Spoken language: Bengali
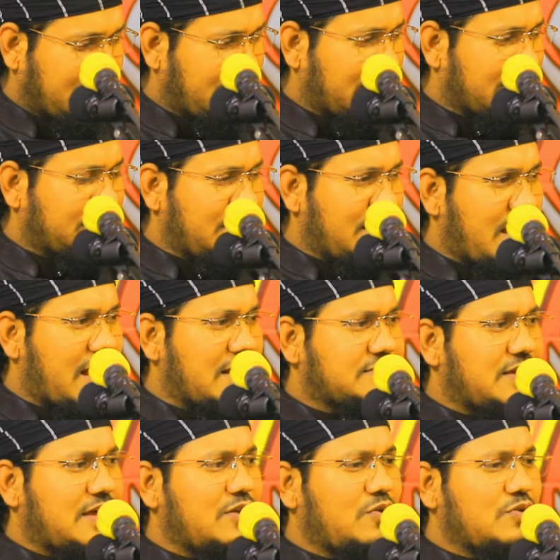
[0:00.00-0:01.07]
এদিক দিয়ে
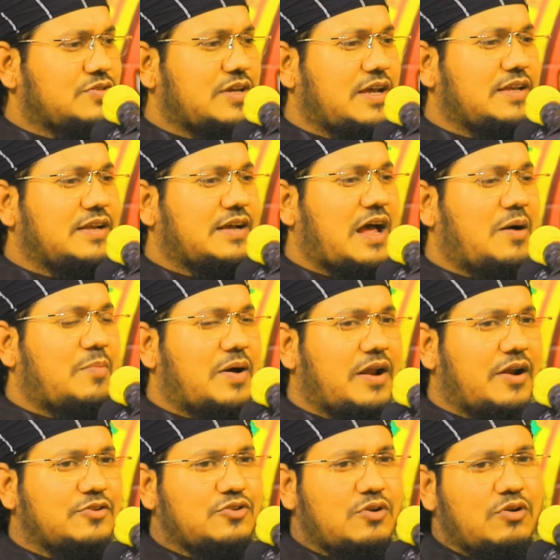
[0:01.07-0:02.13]
হাসান হোসেন
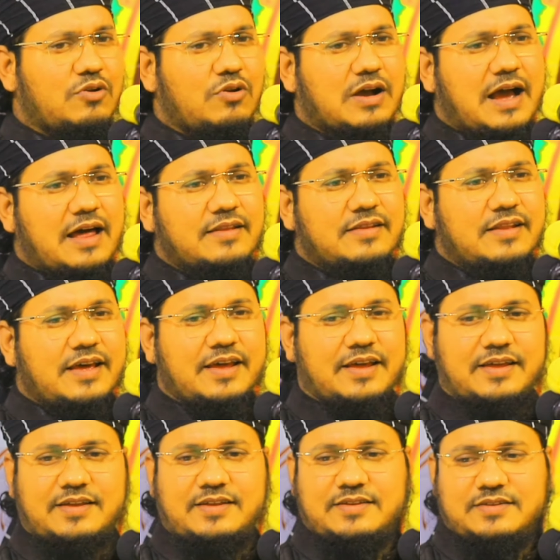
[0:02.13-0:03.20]
খাবারের জন্য কান্দে